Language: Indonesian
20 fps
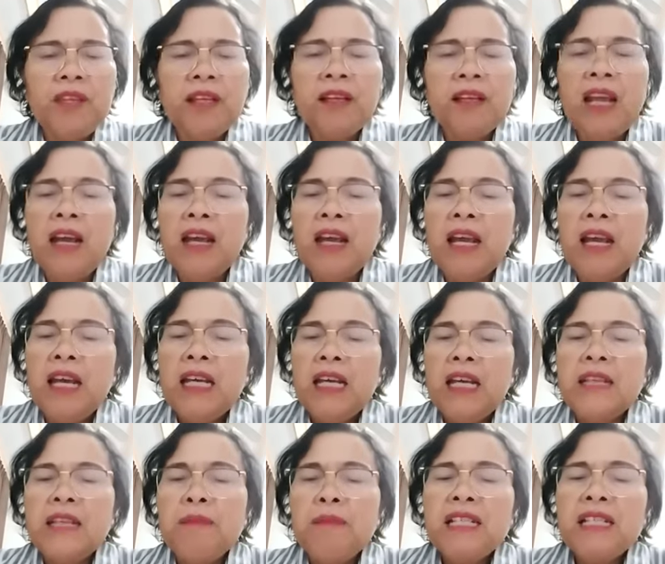Nah,
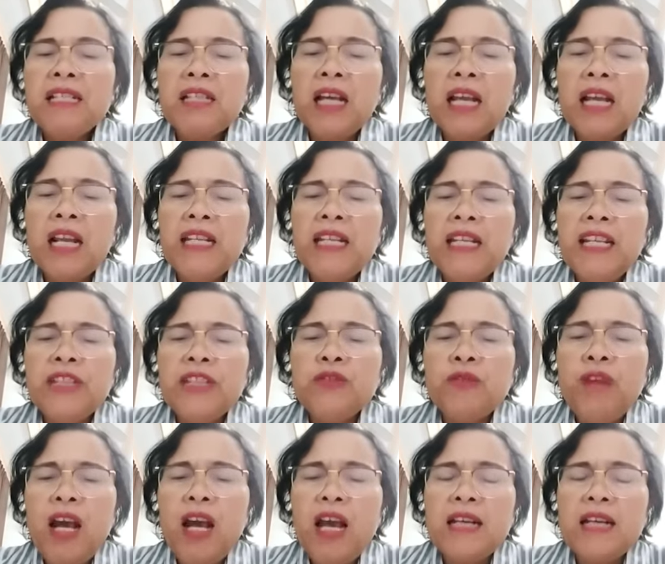zaman sekarang ini
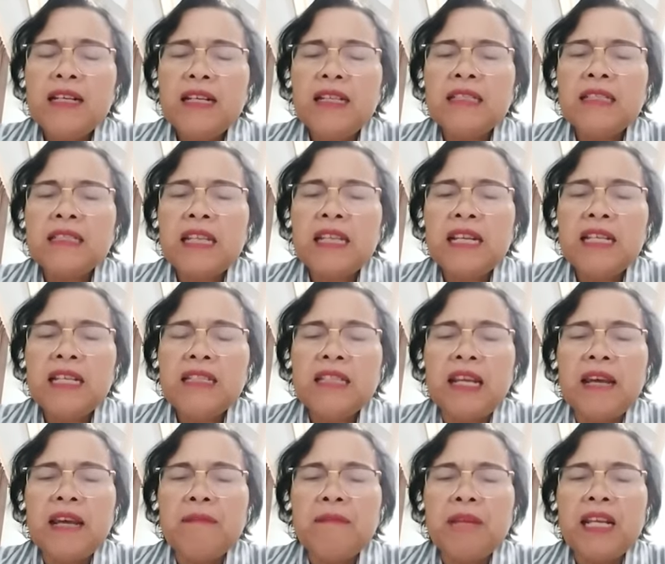juga eh, sering
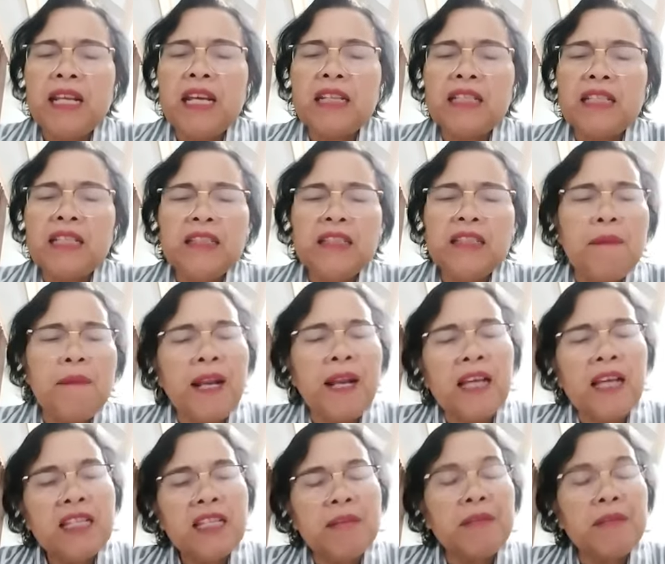saya melihat kita
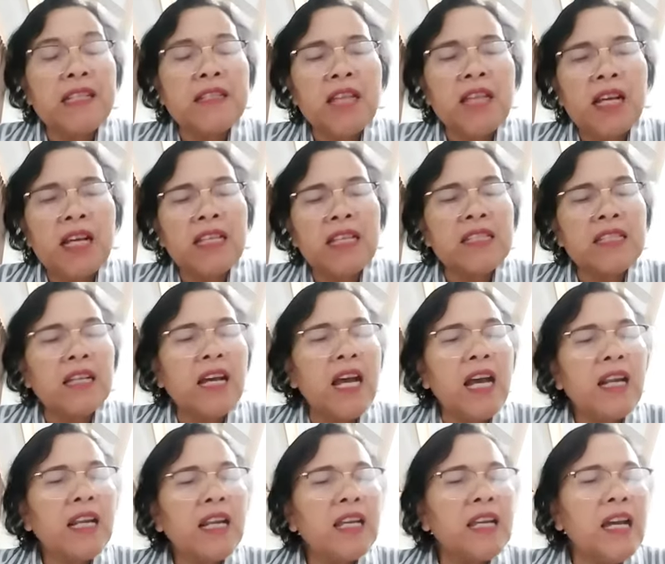apalagi zaman canggih
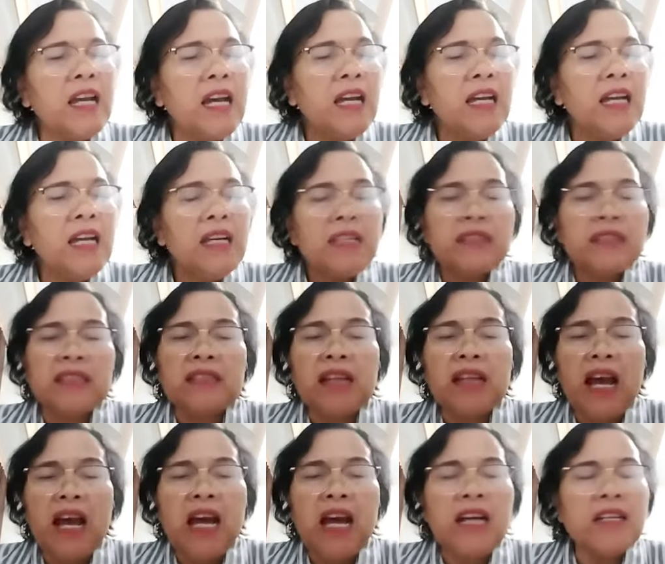sekarang ya,
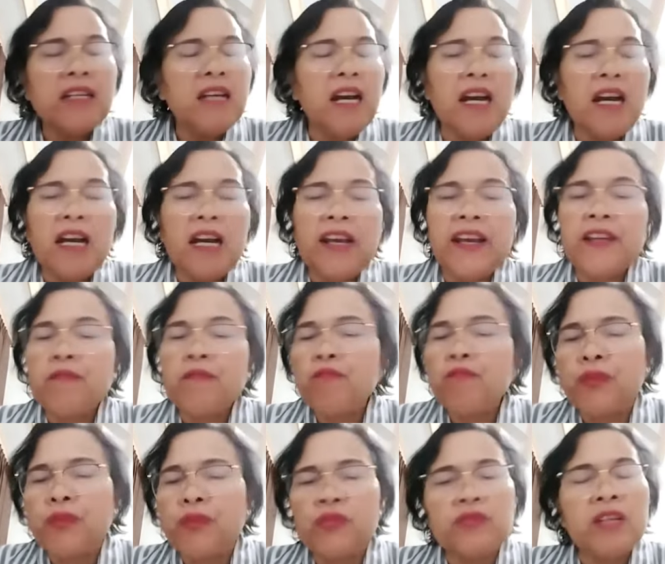setelah ada
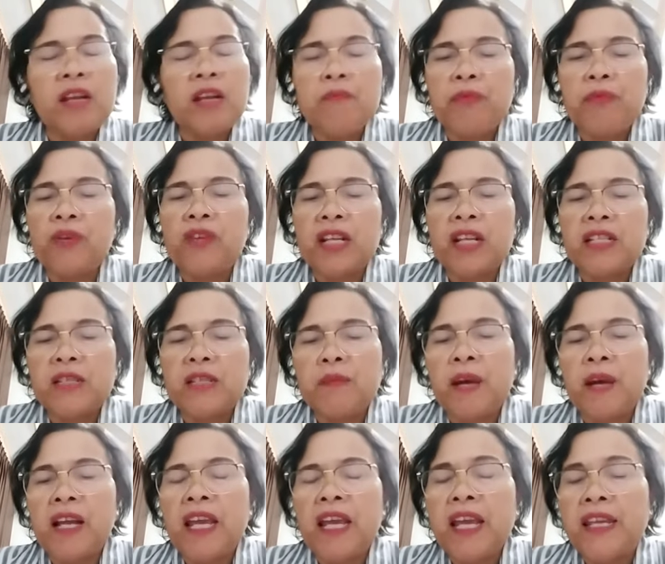handphone, telepon dan
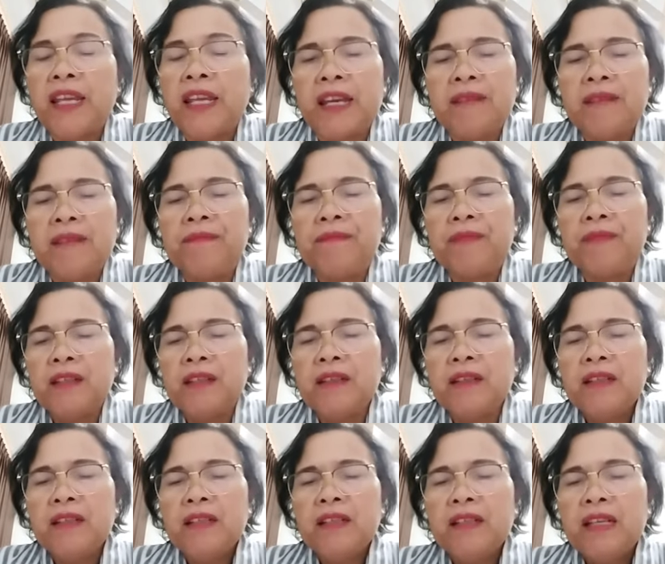sebagainya,
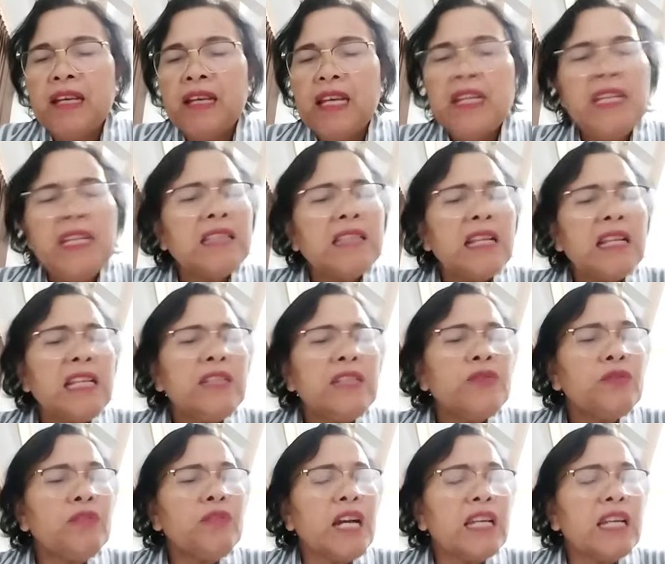ini sering
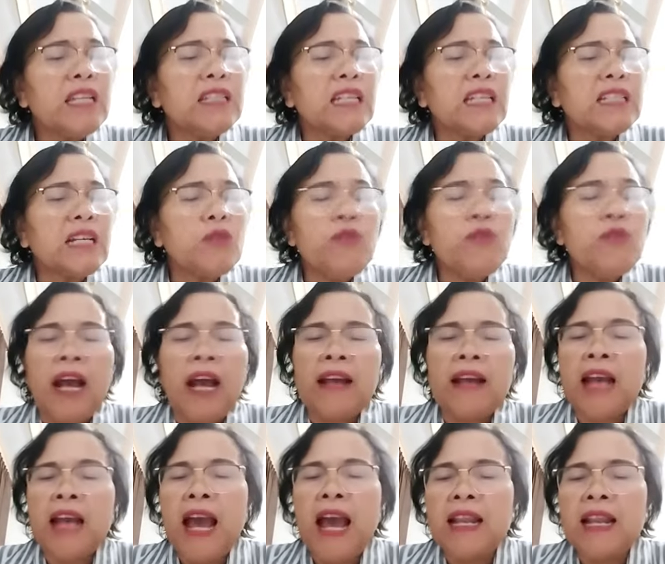juga kita
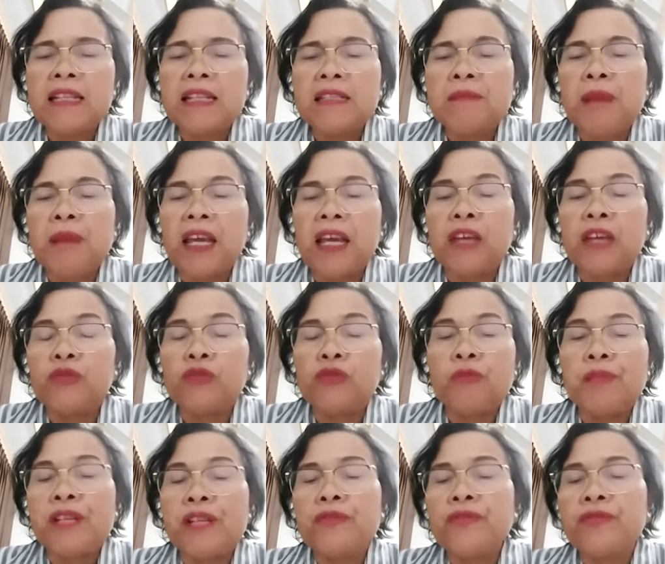gunakan alat sebagai
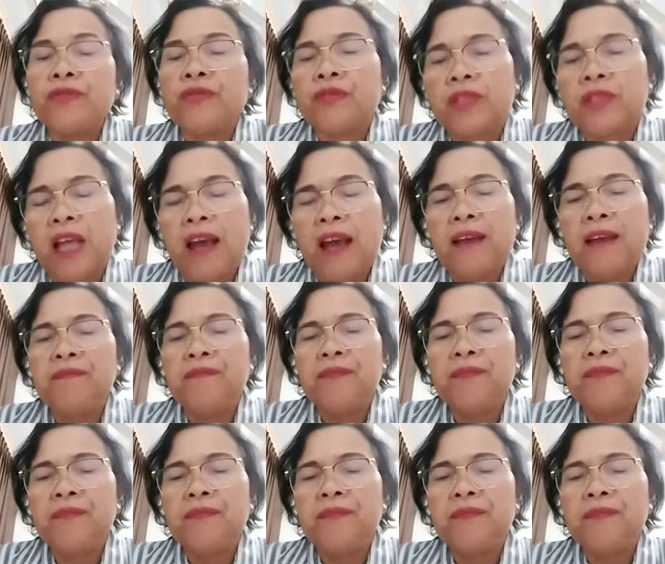untuk berdusta.